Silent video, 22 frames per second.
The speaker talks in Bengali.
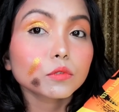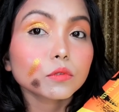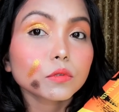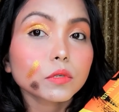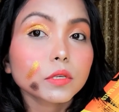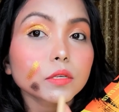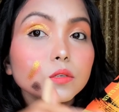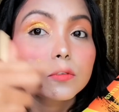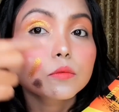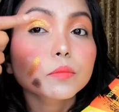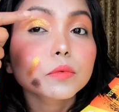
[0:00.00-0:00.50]

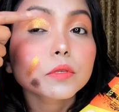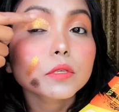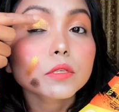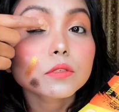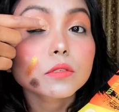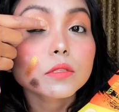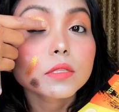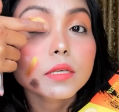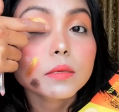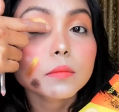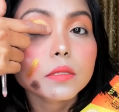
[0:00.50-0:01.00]
চোখের উপরে
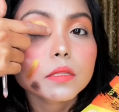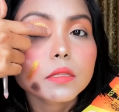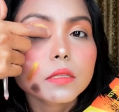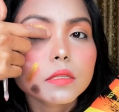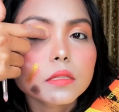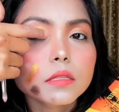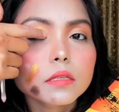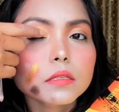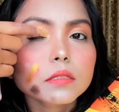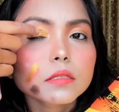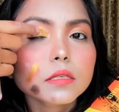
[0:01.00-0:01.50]
যদি আমি
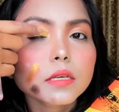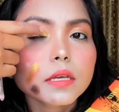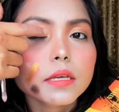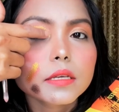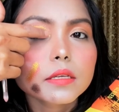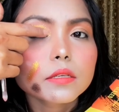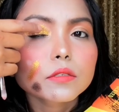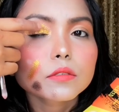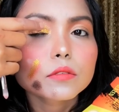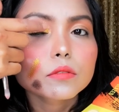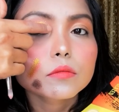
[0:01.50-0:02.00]
দিতে
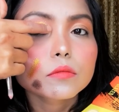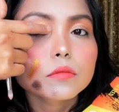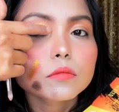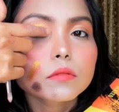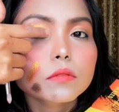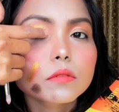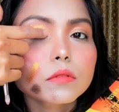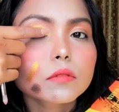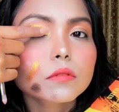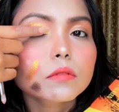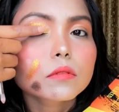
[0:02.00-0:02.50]
চাই
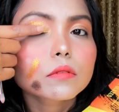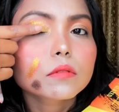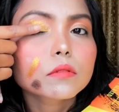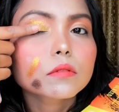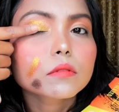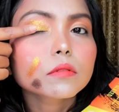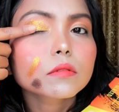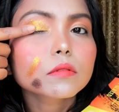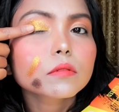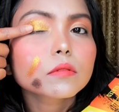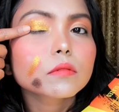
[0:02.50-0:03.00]
সুন্দর
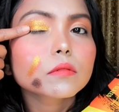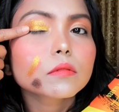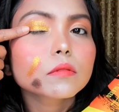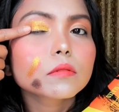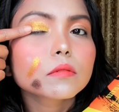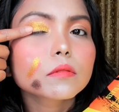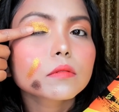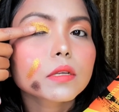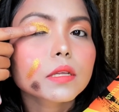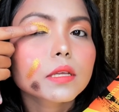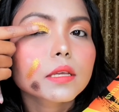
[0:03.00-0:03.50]

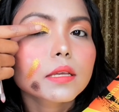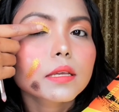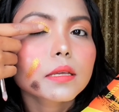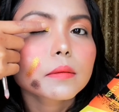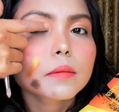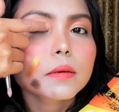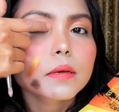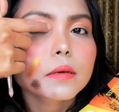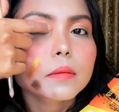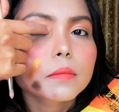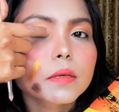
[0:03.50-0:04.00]
করে
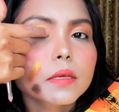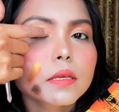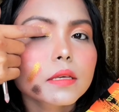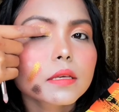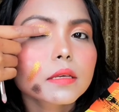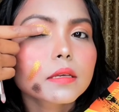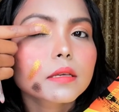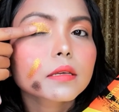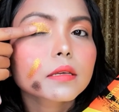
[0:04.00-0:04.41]
এভাবে